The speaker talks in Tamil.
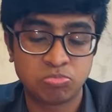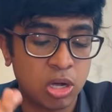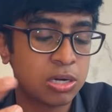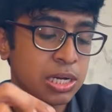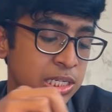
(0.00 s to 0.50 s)

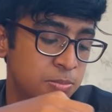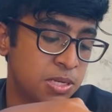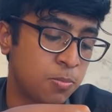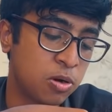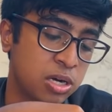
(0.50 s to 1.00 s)
டாட்டில்
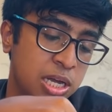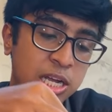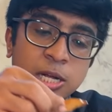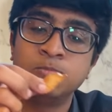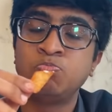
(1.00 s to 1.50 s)
சிப்ஸ்லாம்
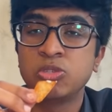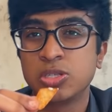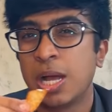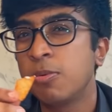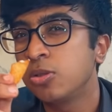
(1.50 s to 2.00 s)
போட்டிருக்காங்க
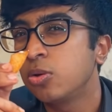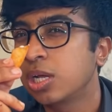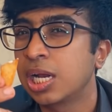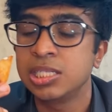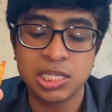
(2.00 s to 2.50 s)
ஸோ வந்து ஒரு
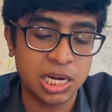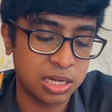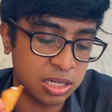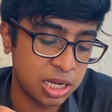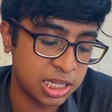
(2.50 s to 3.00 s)
க்ரன்ச்
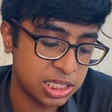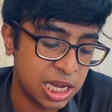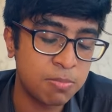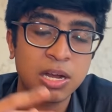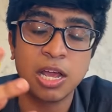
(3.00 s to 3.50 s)
கிடைக்குது அட் த
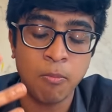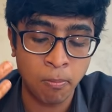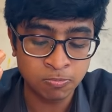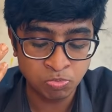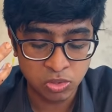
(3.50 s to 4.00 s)
சேம் டைம்
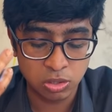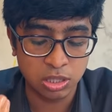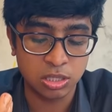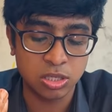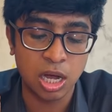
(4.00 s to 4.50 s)

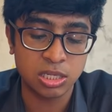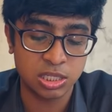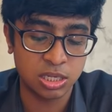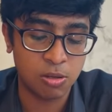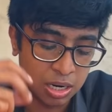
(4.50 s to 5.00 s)
கொஞ்சம் இந்த
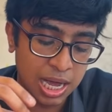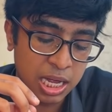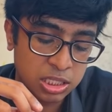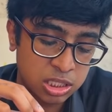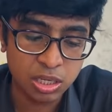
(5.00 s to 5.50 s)
சாஸு
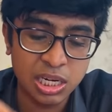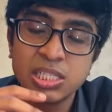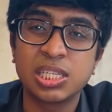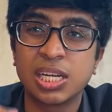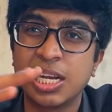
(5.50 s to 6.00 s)
பிரான்ஸ்
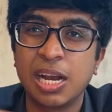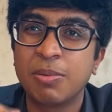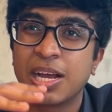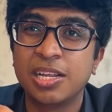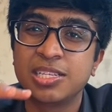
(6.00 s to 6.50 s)
கிரில் சிக்கன்
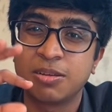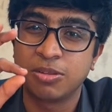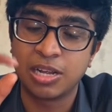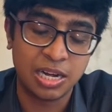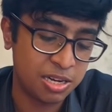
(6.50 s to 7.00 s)
எல்லாமே கலந்து
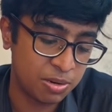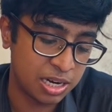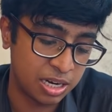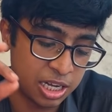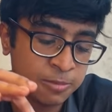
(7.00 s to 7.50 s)
சாப்பிட்றது
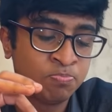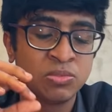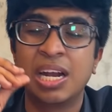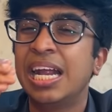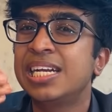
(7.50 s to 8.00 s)
அல்டிமேட்டாக
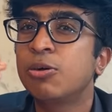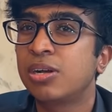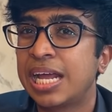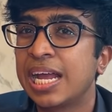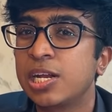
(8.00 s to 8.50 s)
இருக்குது லைட்டாக
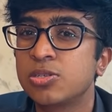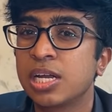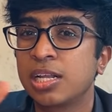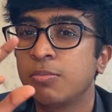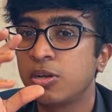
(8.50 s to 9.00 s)
ஒரு டேங்கினஸும்
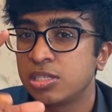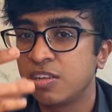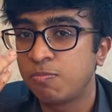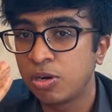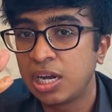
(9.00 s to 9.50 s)
கிடைக்குது பிகாஸ்
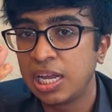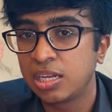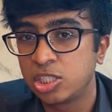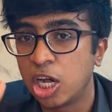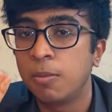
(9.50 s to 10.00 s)
தே ஃபுட் லைக்
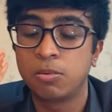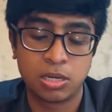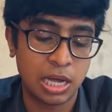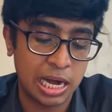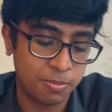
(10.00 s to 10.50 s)
சாப்ட்
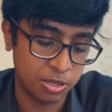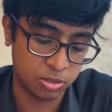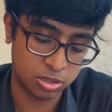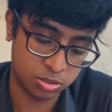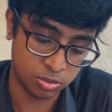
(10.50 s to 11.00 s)

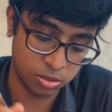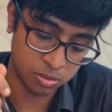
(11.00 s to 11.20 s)
அலப்பினோஸ் ஸோ